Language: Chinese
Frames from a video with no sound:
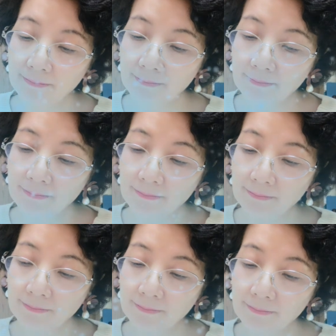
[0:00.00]
那
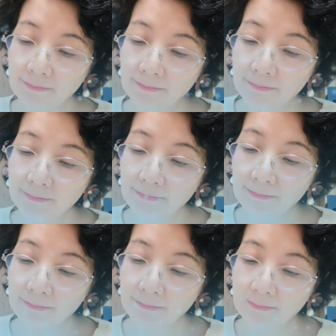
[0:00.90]
些
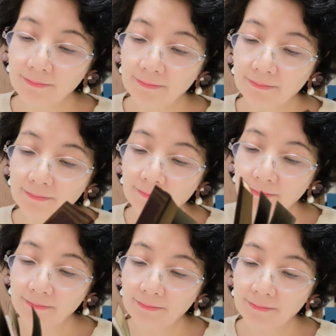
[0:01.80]
与一群地
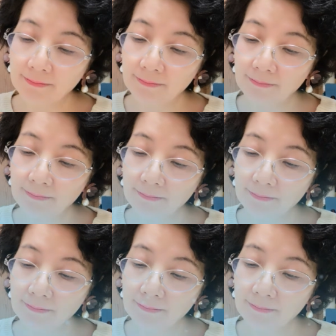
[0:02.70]
主，
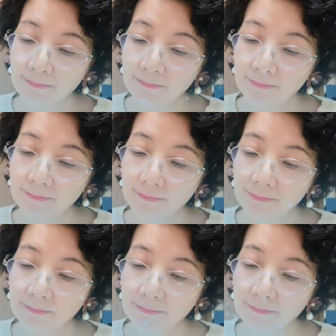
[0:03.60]
全跑
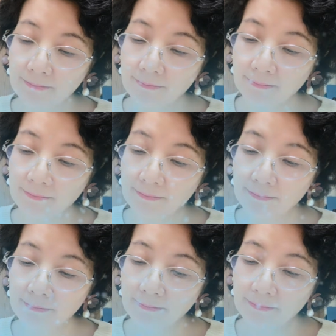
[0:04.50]
到
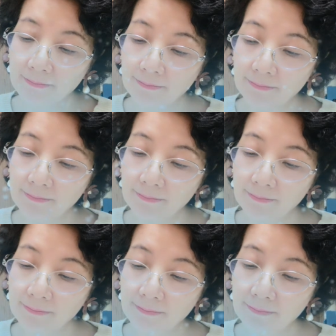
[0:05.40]
飞机那里
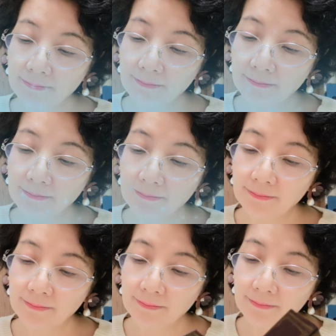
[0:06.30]
去，
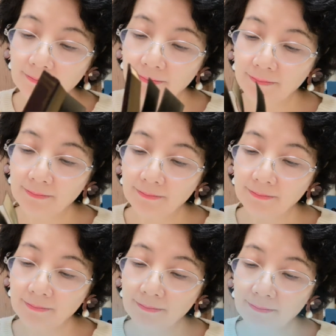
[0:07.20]
为
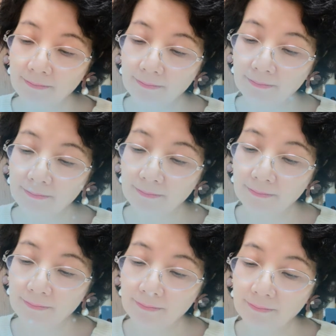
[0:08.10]
的是
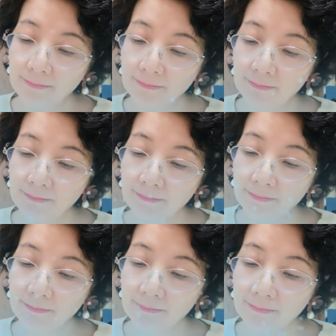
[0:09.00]
得到一
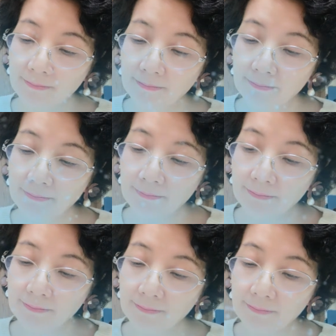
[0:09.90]
个
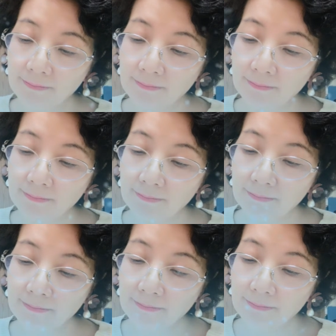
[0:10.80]
外国来
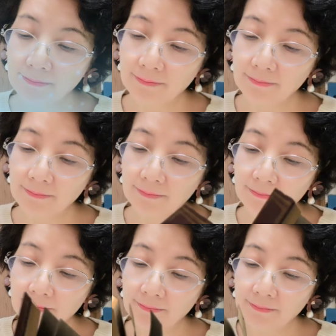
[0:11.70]
的。
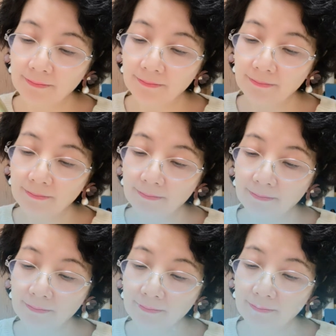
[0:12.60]
保
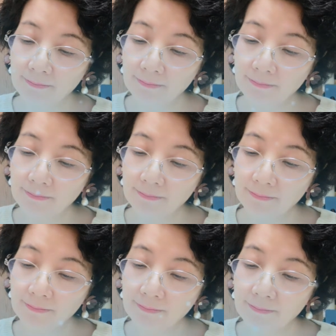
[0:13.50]
护
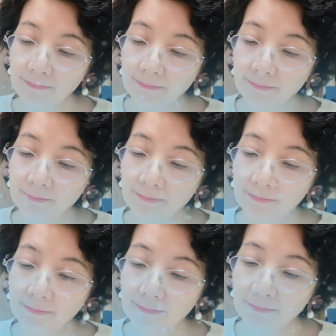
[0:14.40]
迷林的
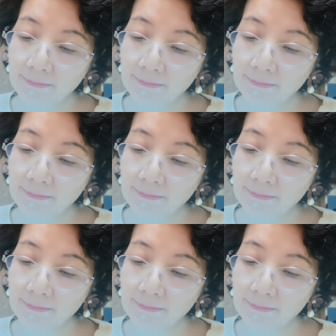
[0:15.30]
人，